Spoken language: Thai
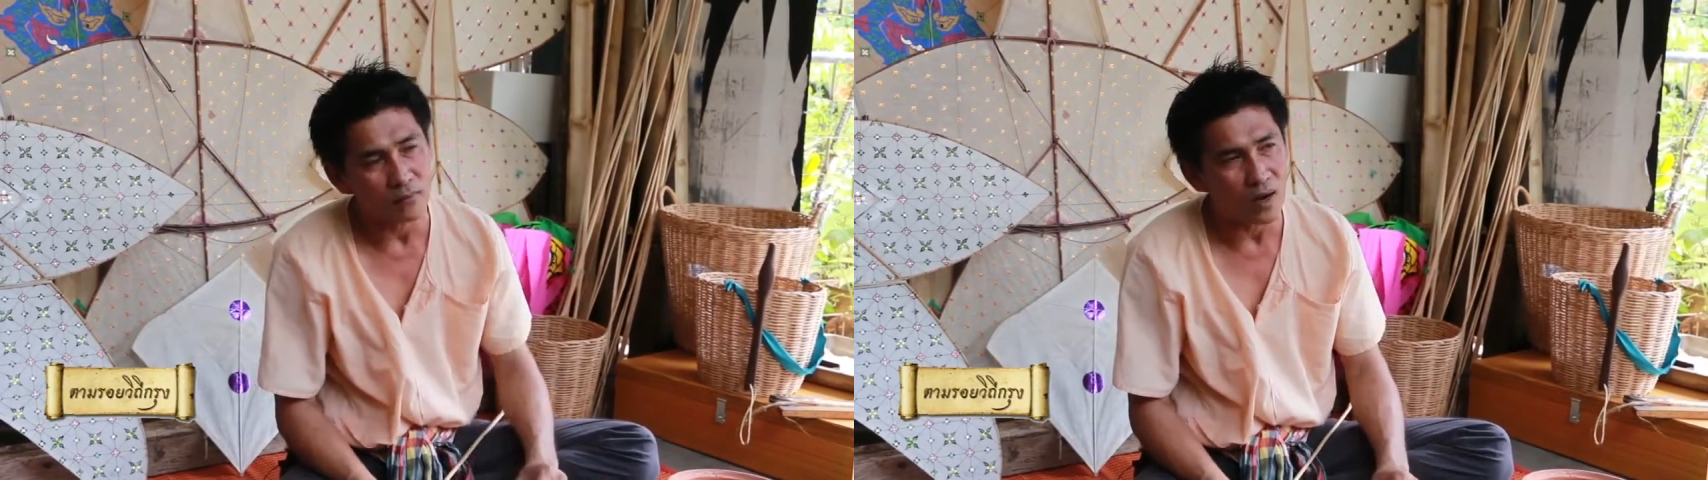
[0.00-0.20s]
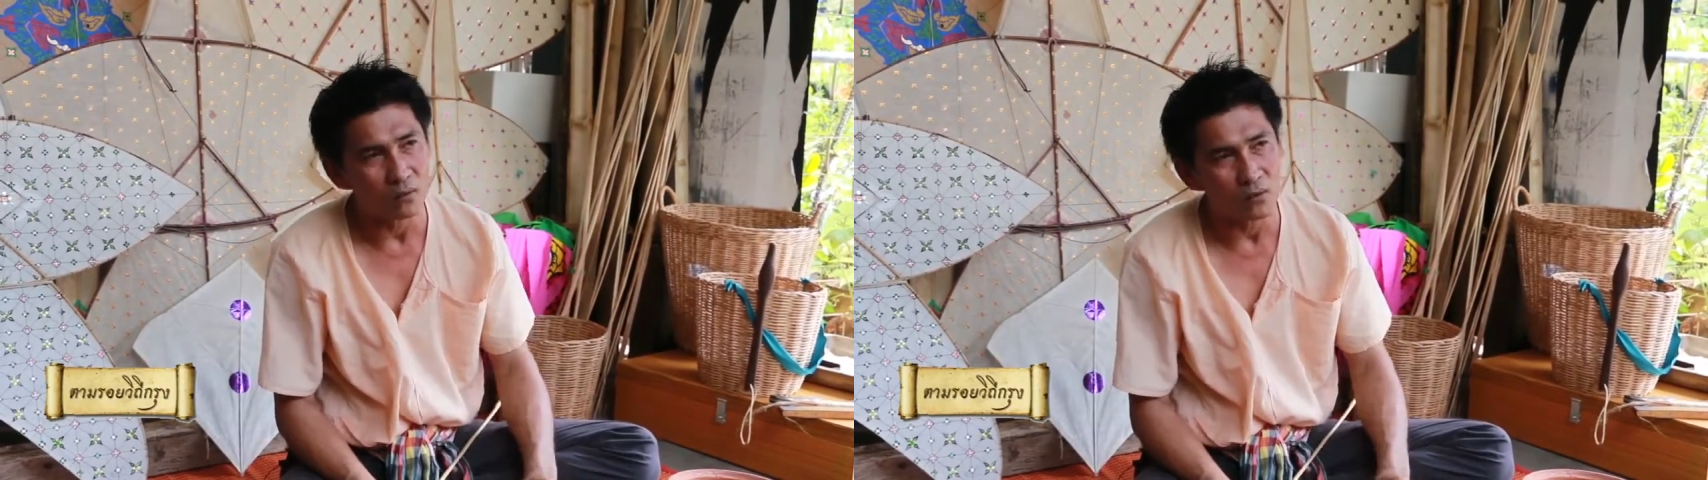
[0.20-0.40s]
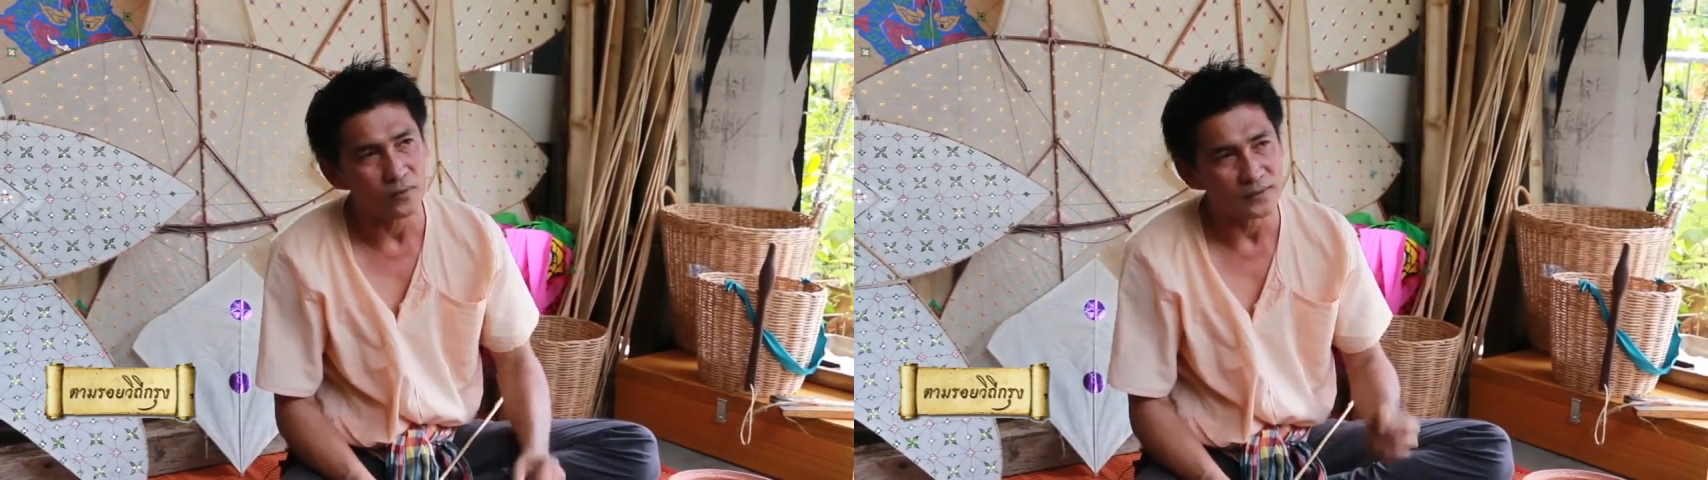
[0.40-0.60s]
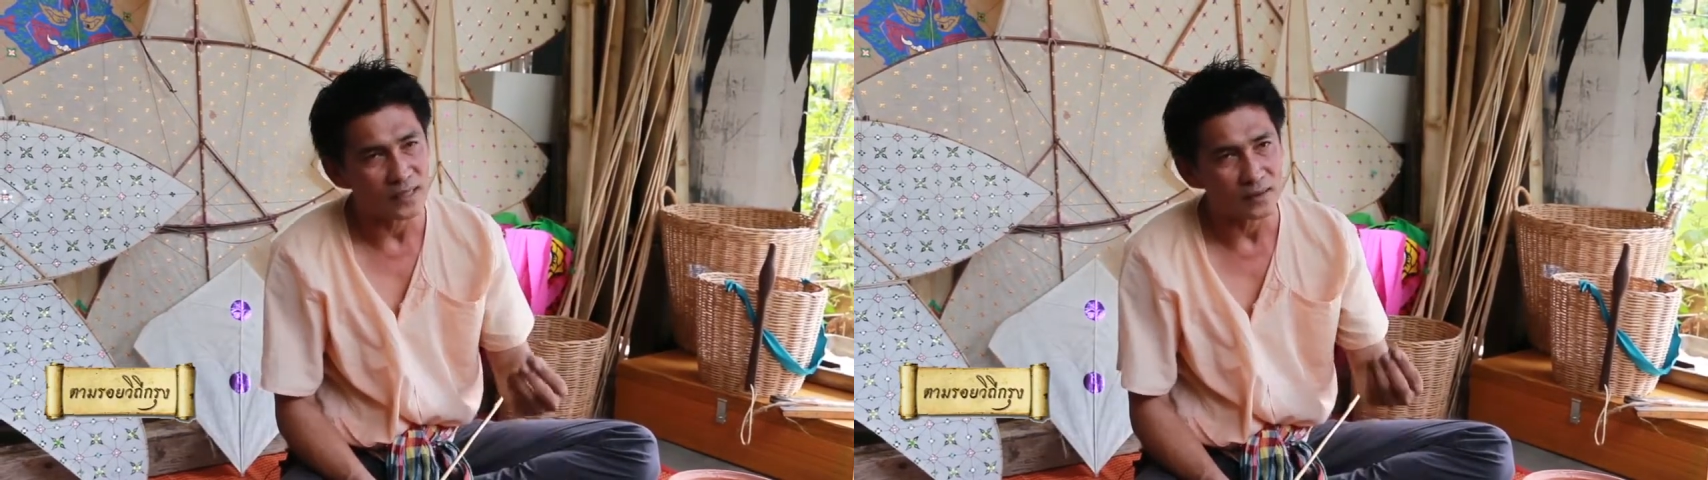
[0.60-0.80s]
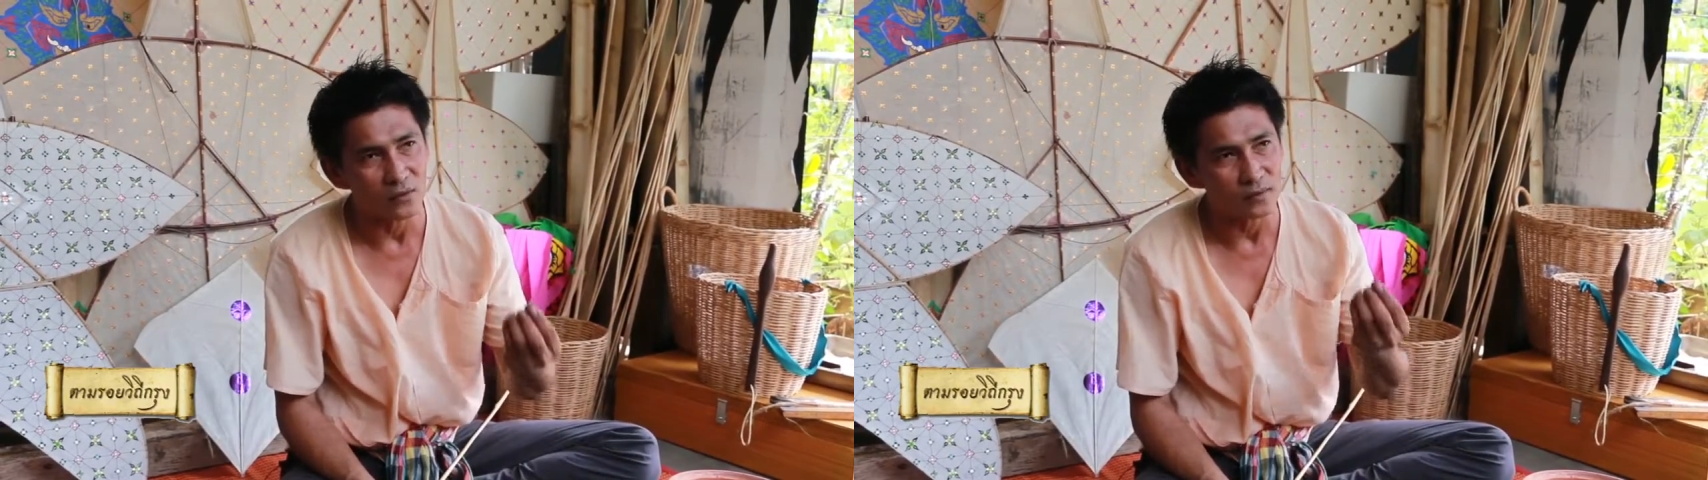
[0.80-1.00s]
ว่าวรูปสั
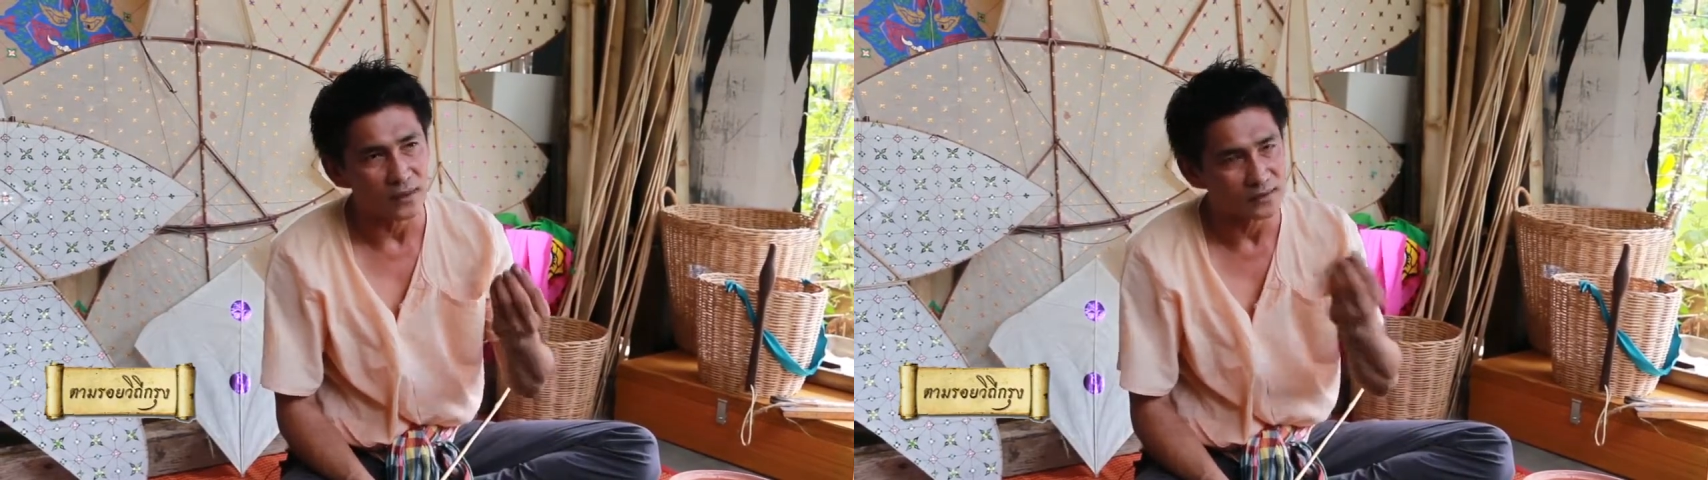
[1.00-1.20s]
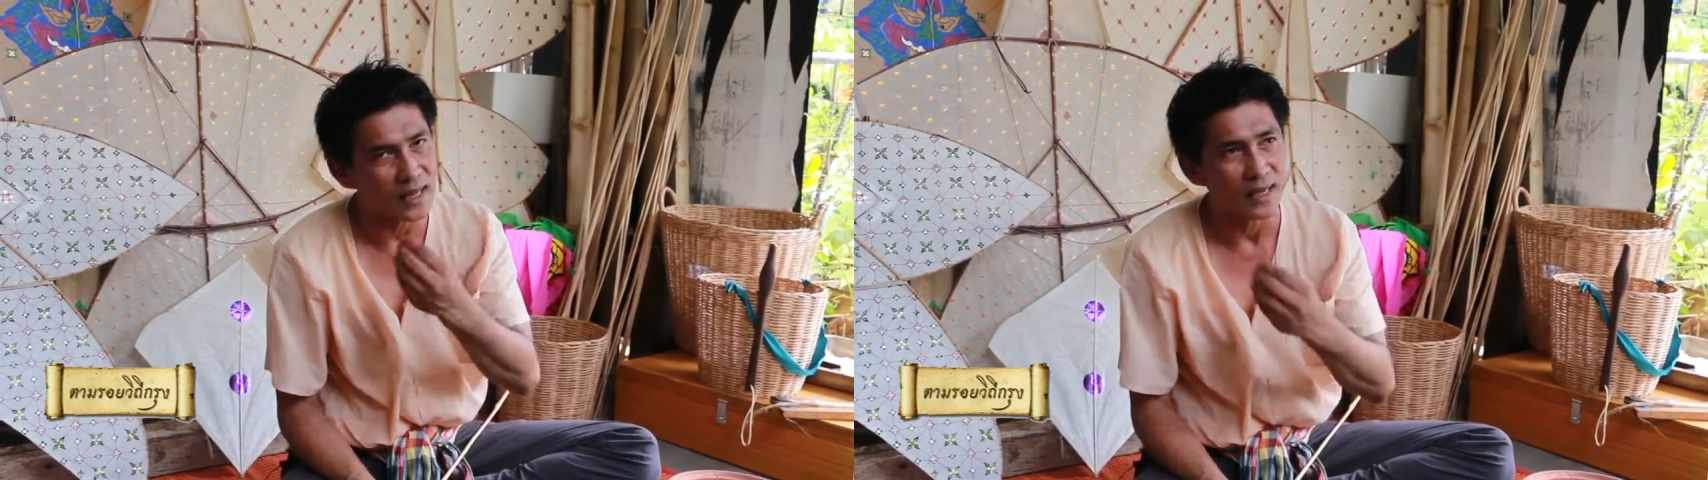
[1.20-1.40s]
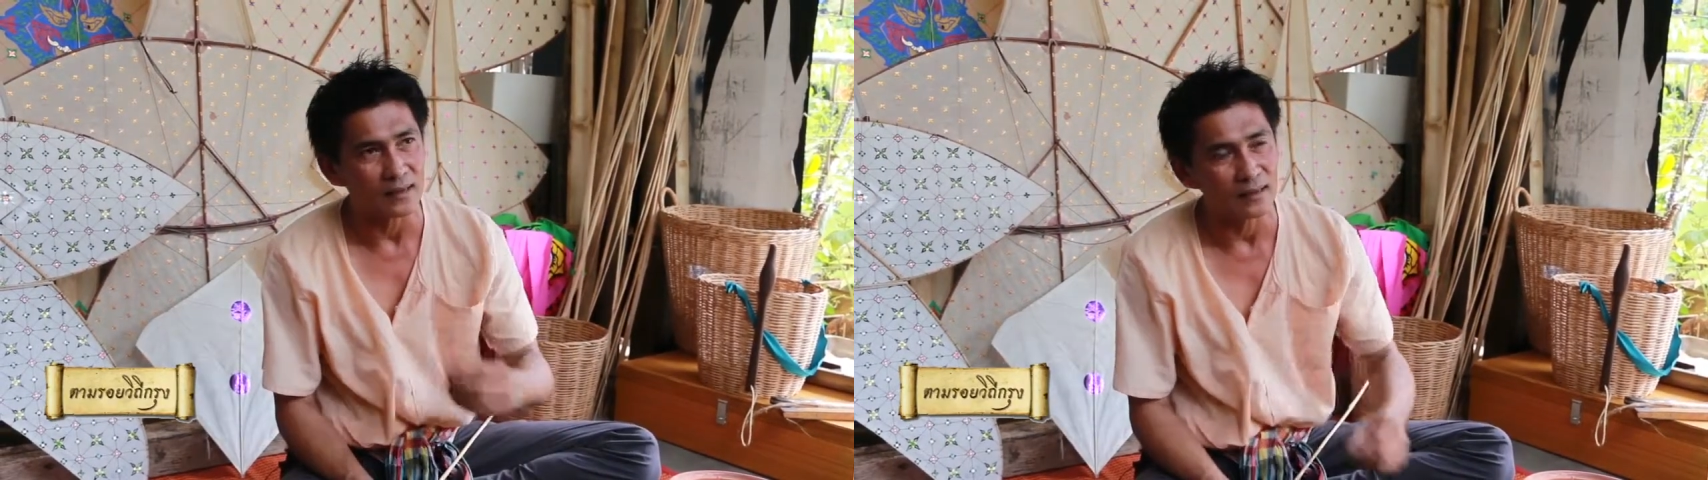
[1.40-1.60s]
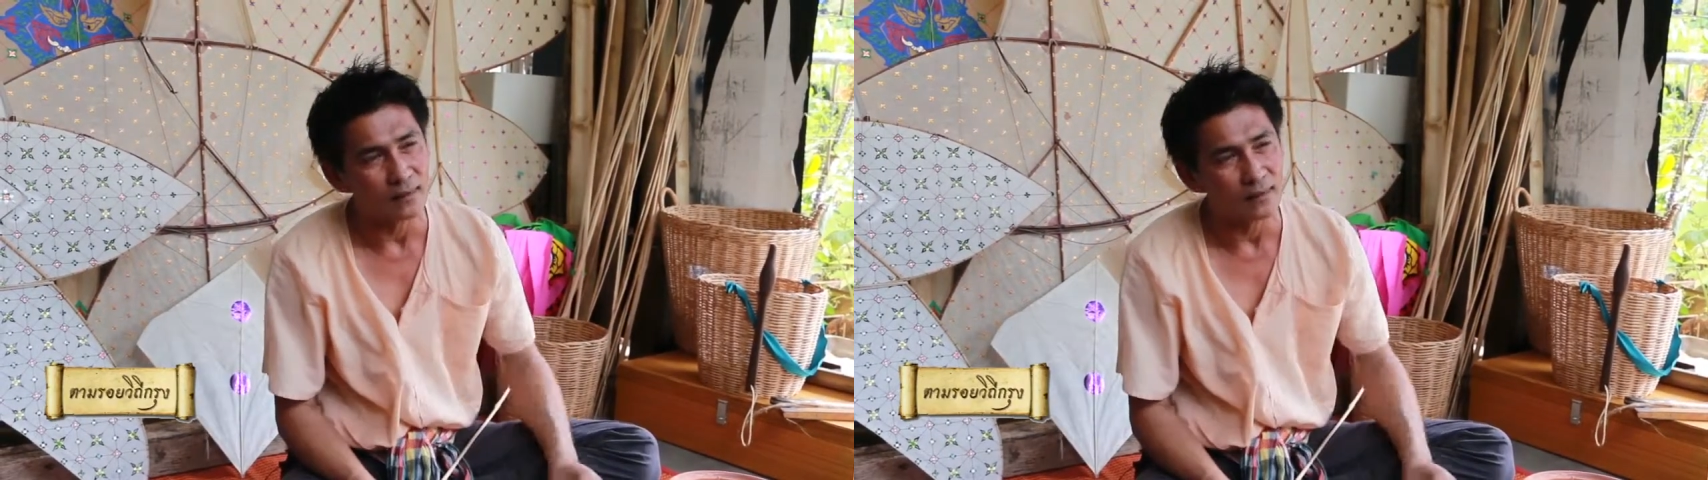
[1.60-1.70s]
ตว์รูปต่างๆนะ